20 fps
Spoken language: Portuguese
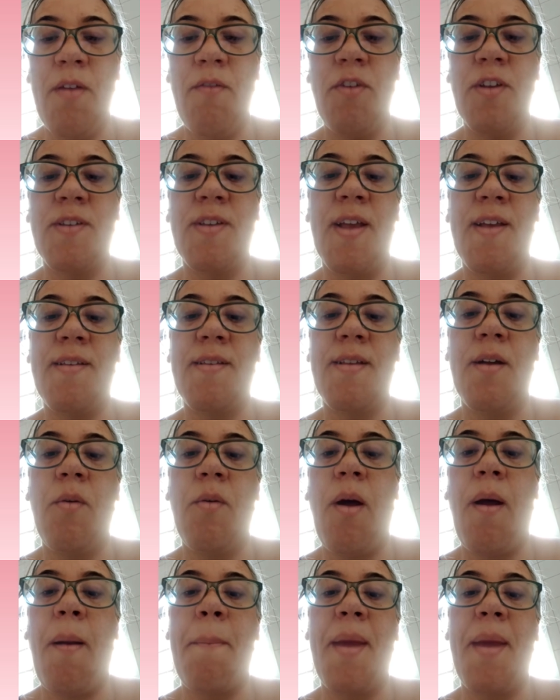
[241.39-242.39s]
Vocês
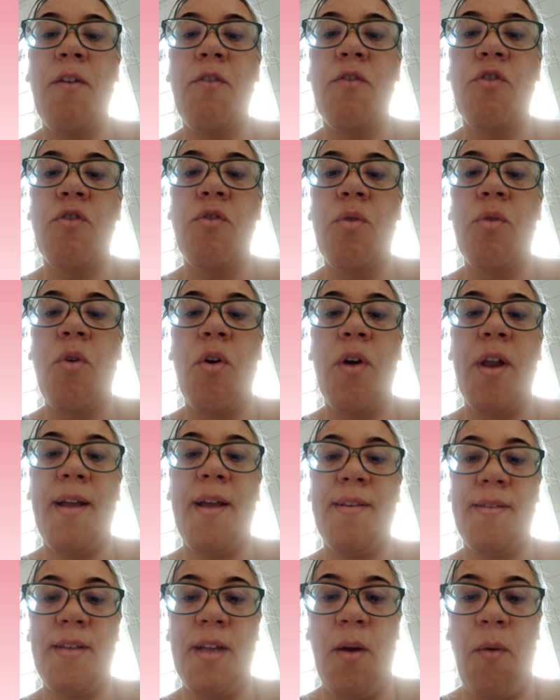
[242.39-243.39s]
são amigos do
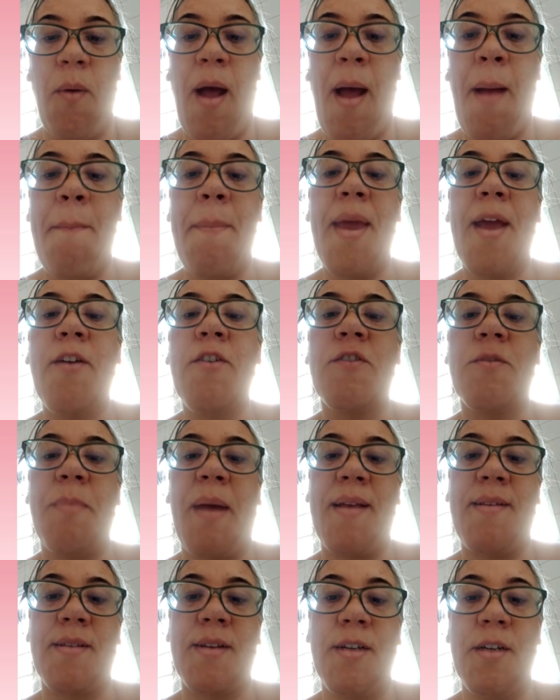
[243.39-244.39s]
coração, amigos
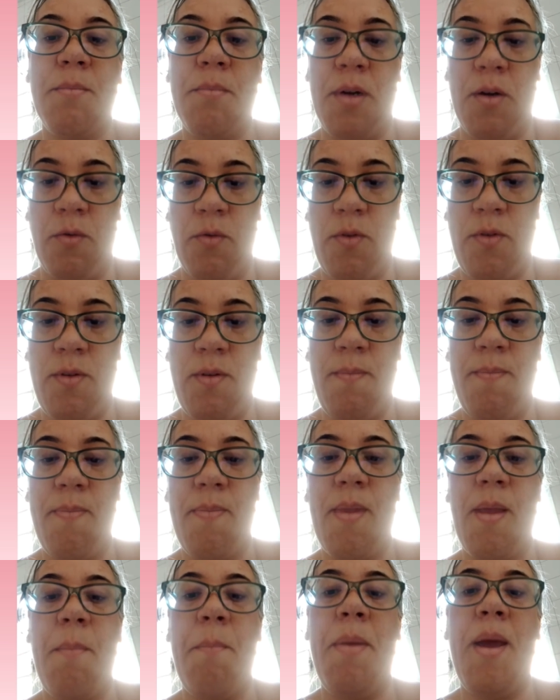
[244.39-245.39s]
mais que irmãos.
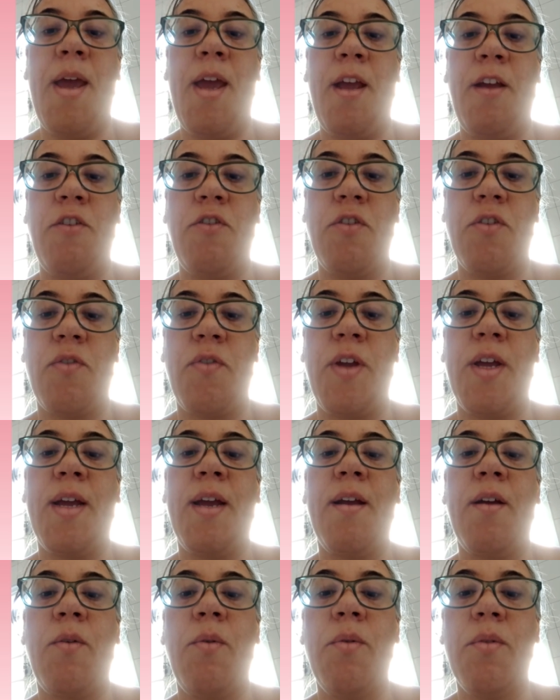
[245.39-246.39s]
Beijos,
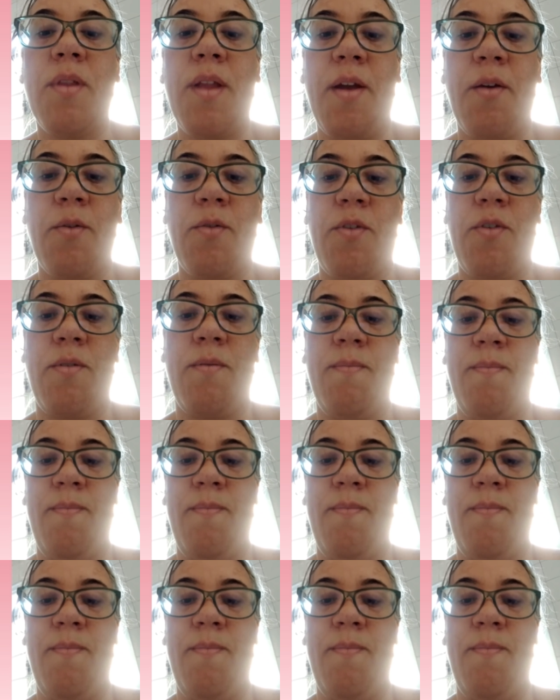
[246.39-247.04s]
fiquem com Deus.